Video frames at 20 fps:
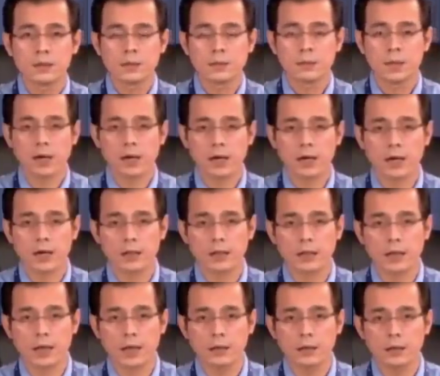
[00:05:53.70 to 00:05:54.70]
sa mga
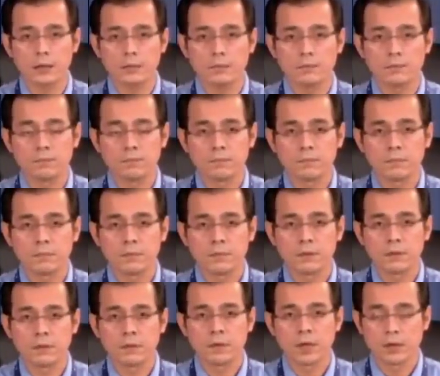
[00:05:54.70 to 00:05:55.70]
karagatan natin.
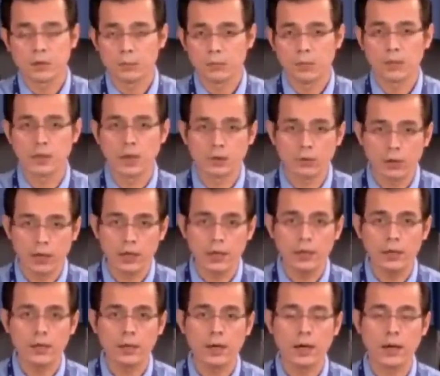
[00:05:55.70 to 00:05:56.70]
At ang bandang
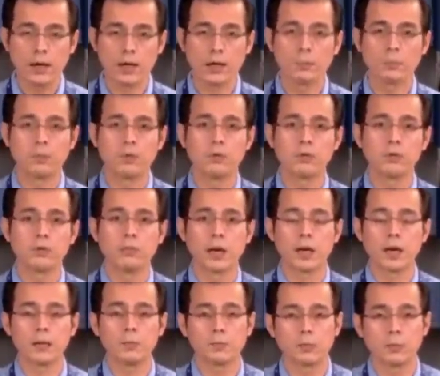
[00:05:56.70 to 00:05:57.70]
huli, kaya na po yung
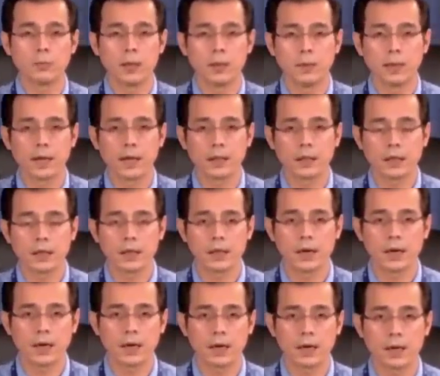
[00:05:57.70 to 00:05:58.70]
malaking problema natin
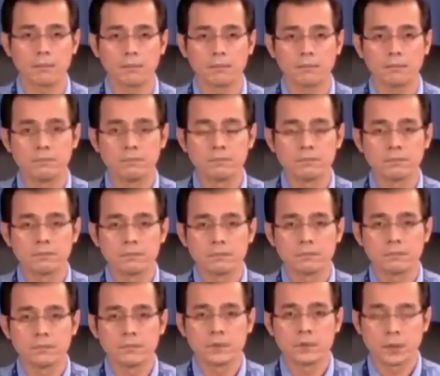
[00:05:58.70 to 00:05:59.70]
kinakarap
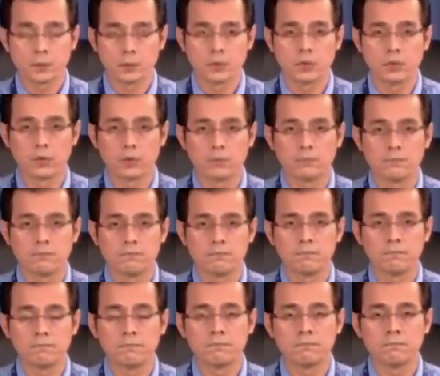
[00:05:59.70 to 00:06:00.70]
sa mundo.
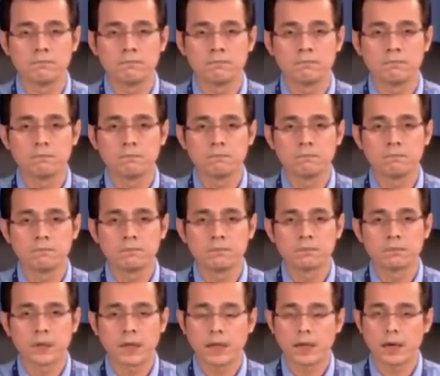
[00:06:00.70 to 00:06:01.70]

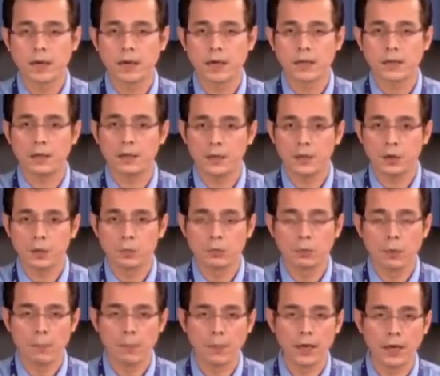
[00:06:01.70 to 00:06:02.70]
Kaya hindi ko
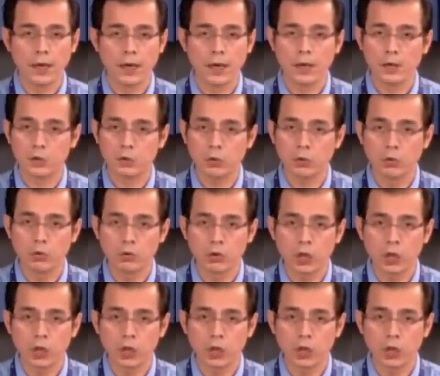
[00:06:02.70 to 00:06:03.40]
po papayagan itong